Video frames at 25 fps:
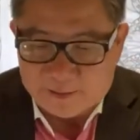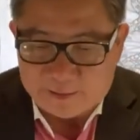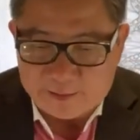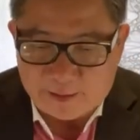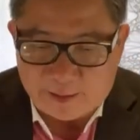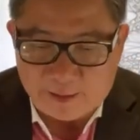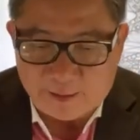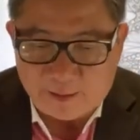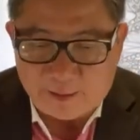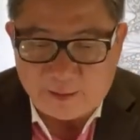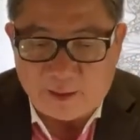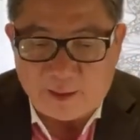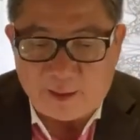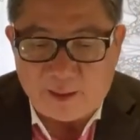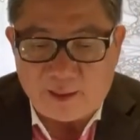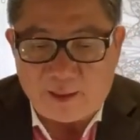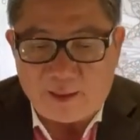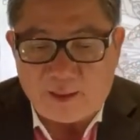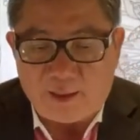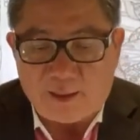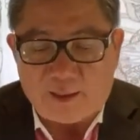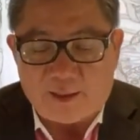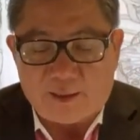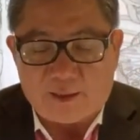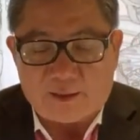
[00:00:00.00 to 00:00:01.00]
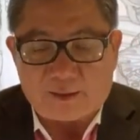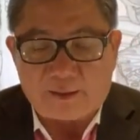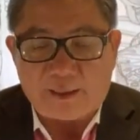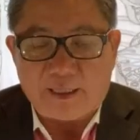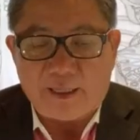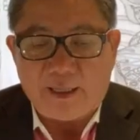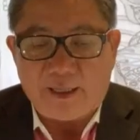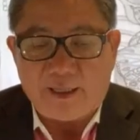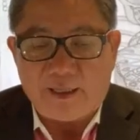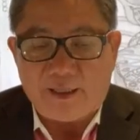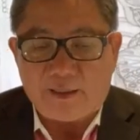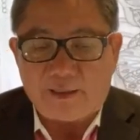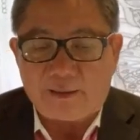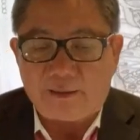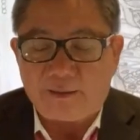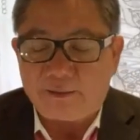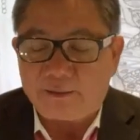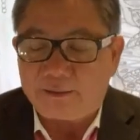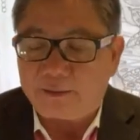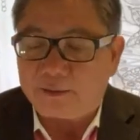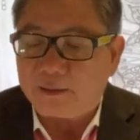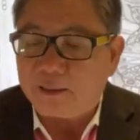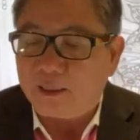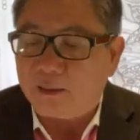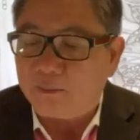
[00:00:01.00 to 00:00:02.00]
sài gòn
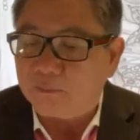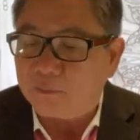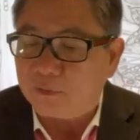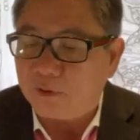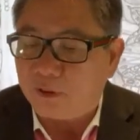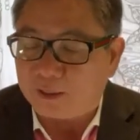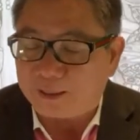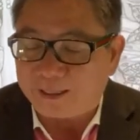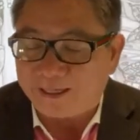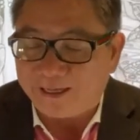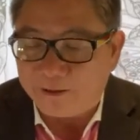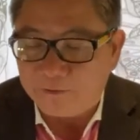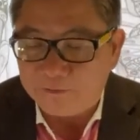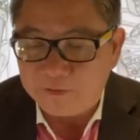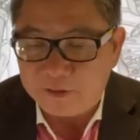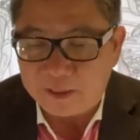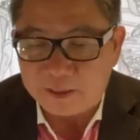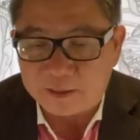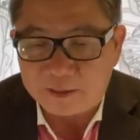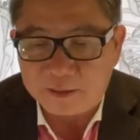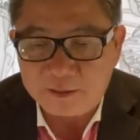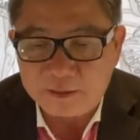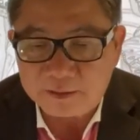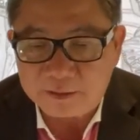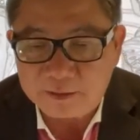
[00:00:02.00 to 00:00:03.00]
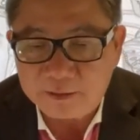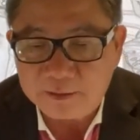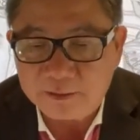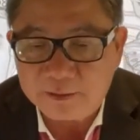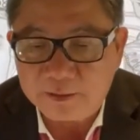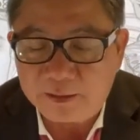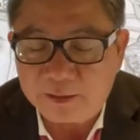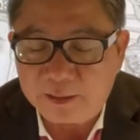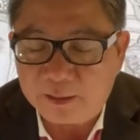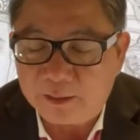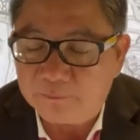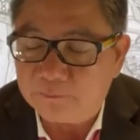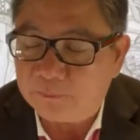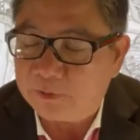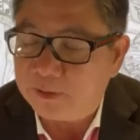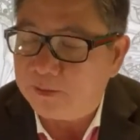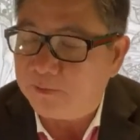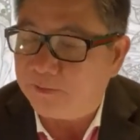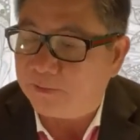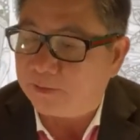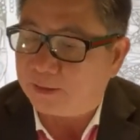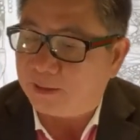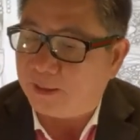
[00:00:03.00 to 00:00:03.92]
đang không còn náo nhiệt như xưa không có việc